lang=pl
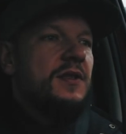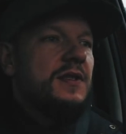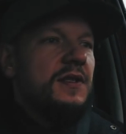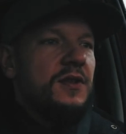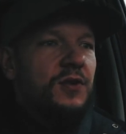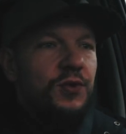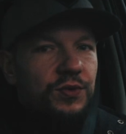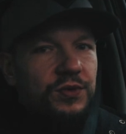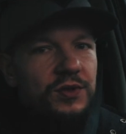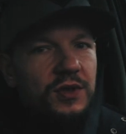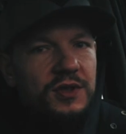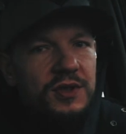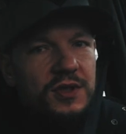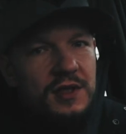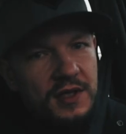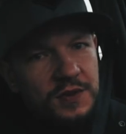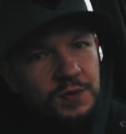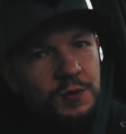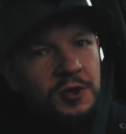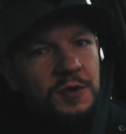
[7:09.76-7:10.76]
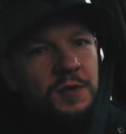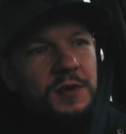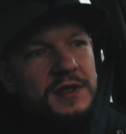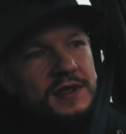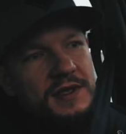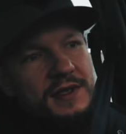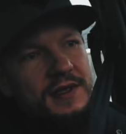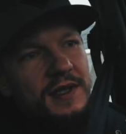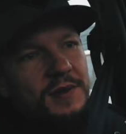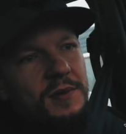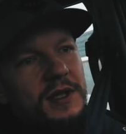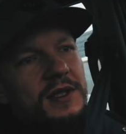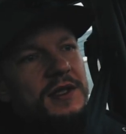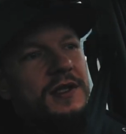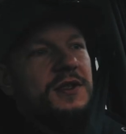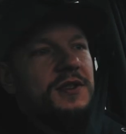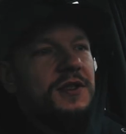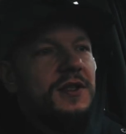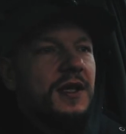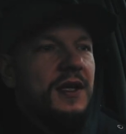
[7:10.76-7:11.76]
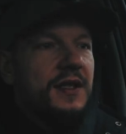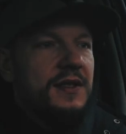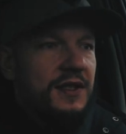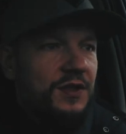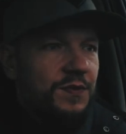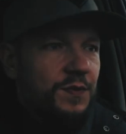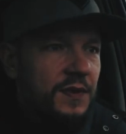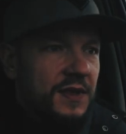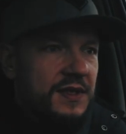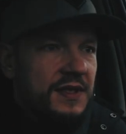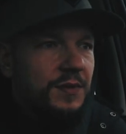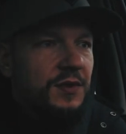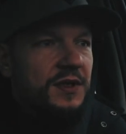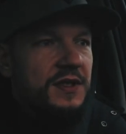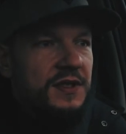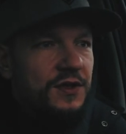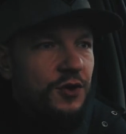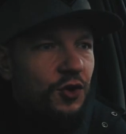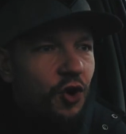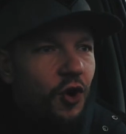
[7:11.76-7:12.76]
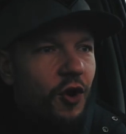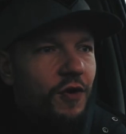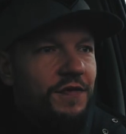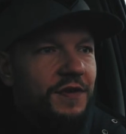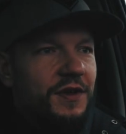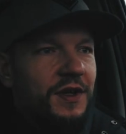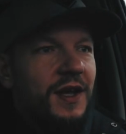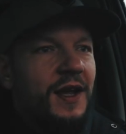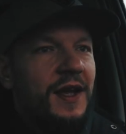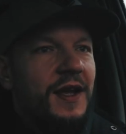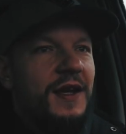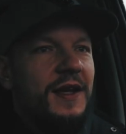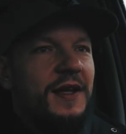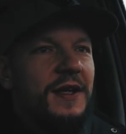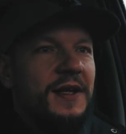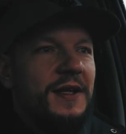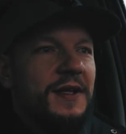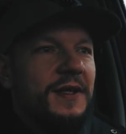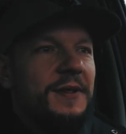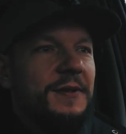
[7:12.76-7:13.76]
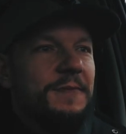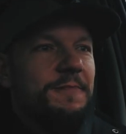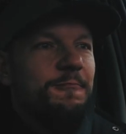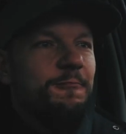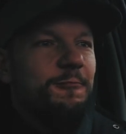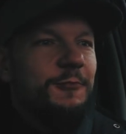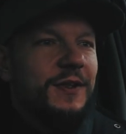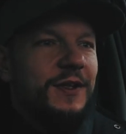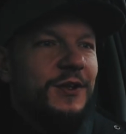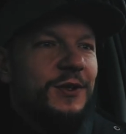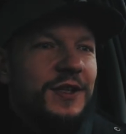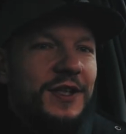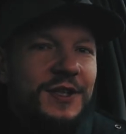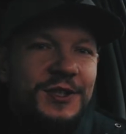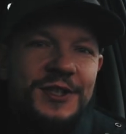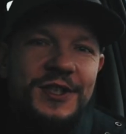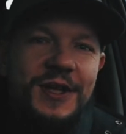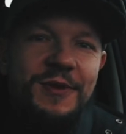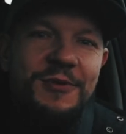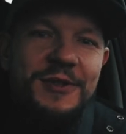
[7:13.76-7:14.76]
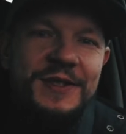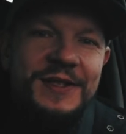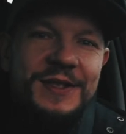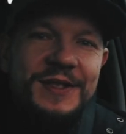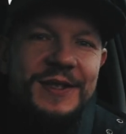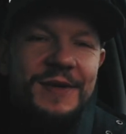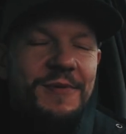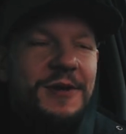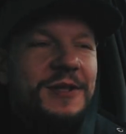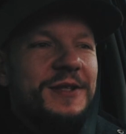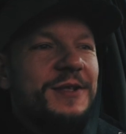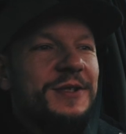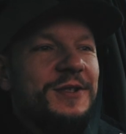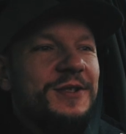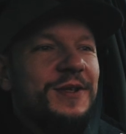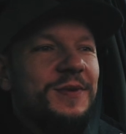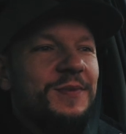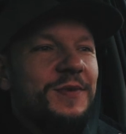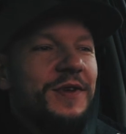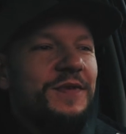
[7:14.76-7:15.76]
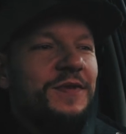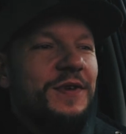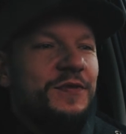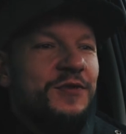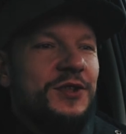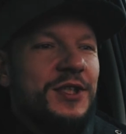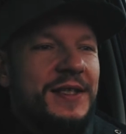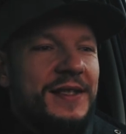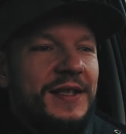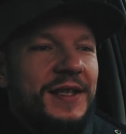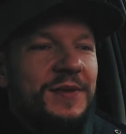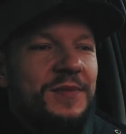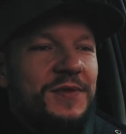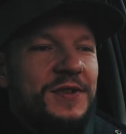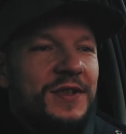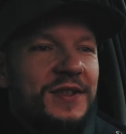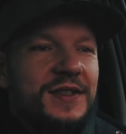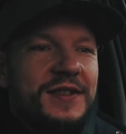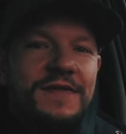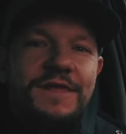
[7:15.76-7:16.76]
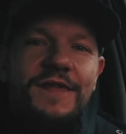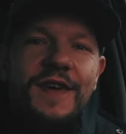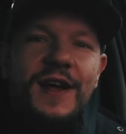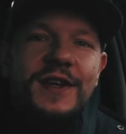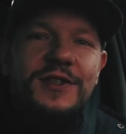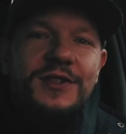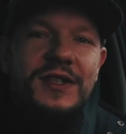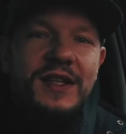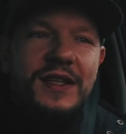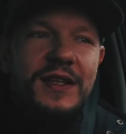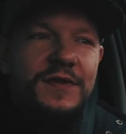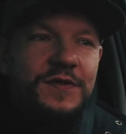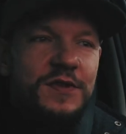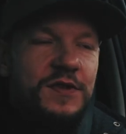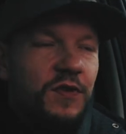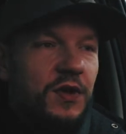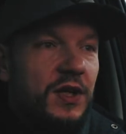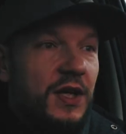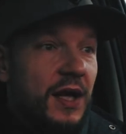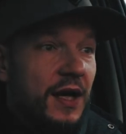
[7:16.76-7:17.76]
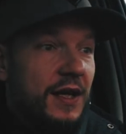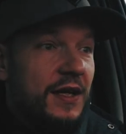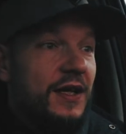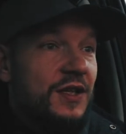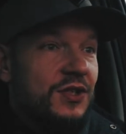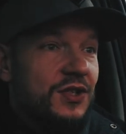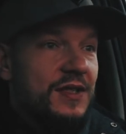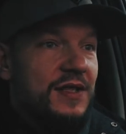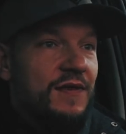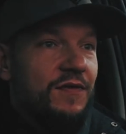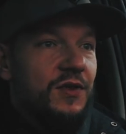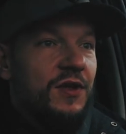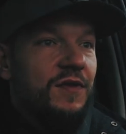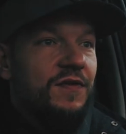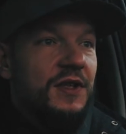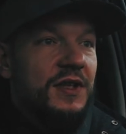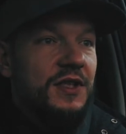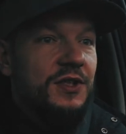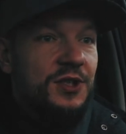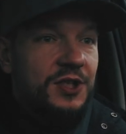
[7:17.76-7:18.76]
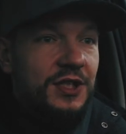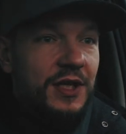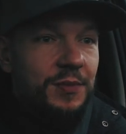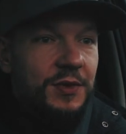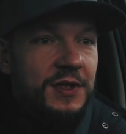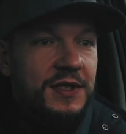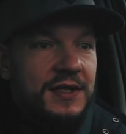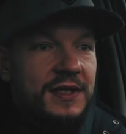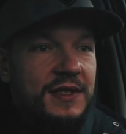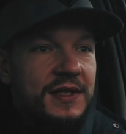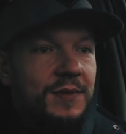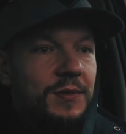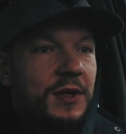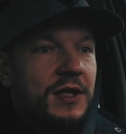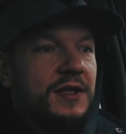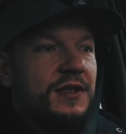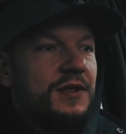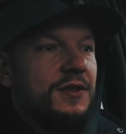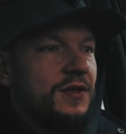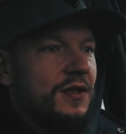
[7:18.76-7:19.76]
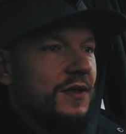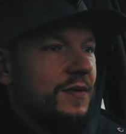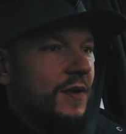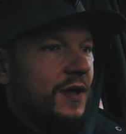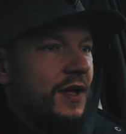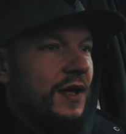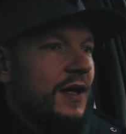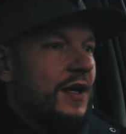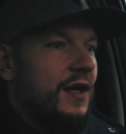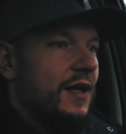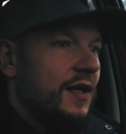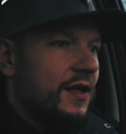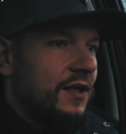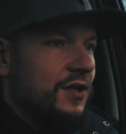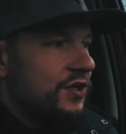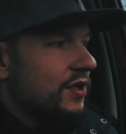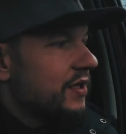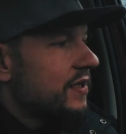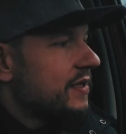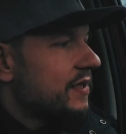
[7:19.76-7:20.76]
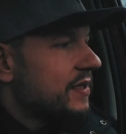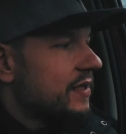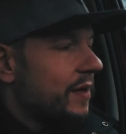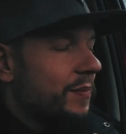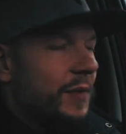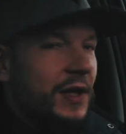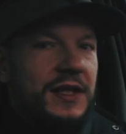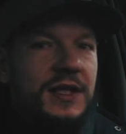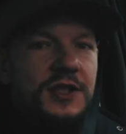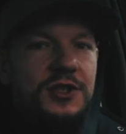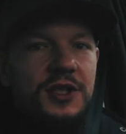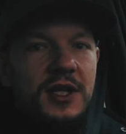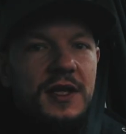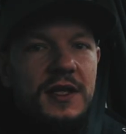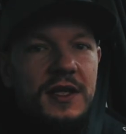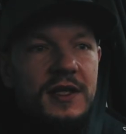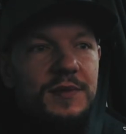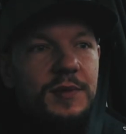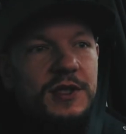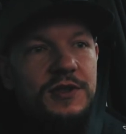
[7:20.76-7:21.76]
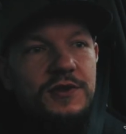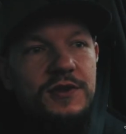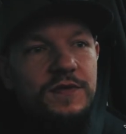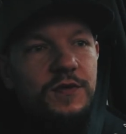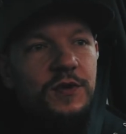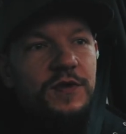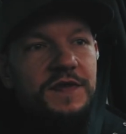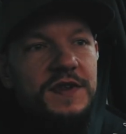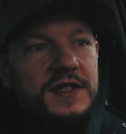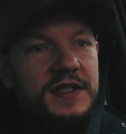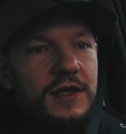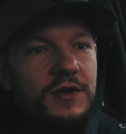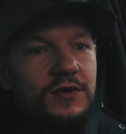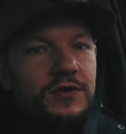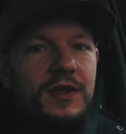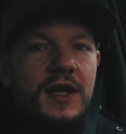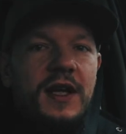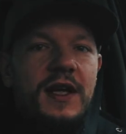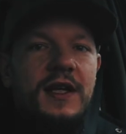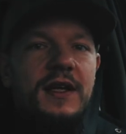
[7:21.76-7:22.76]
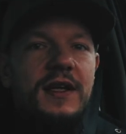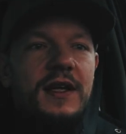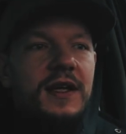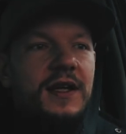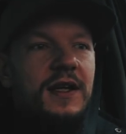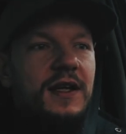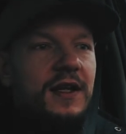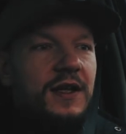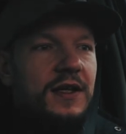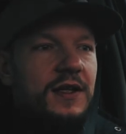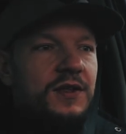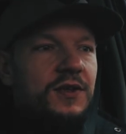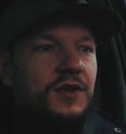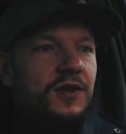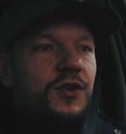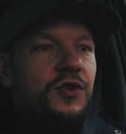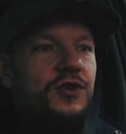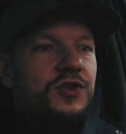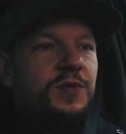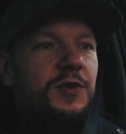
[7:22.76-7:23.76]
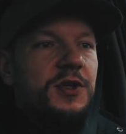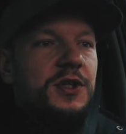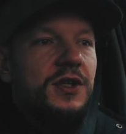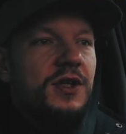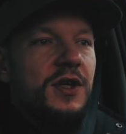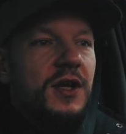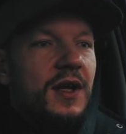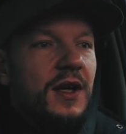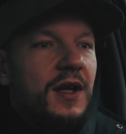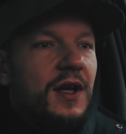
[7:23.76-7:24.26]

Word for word: chce schudnąć, to też musi być systematyczny. Jak chce, chce być zdrowy, to też trzeba być systematycznym. No we wszystkim, co jest ważne w swojej karierze zawodowej, też trzeba być systematycznym. Jeżeli systematycznie nie dbasz o swój wizerunek, to choćbyś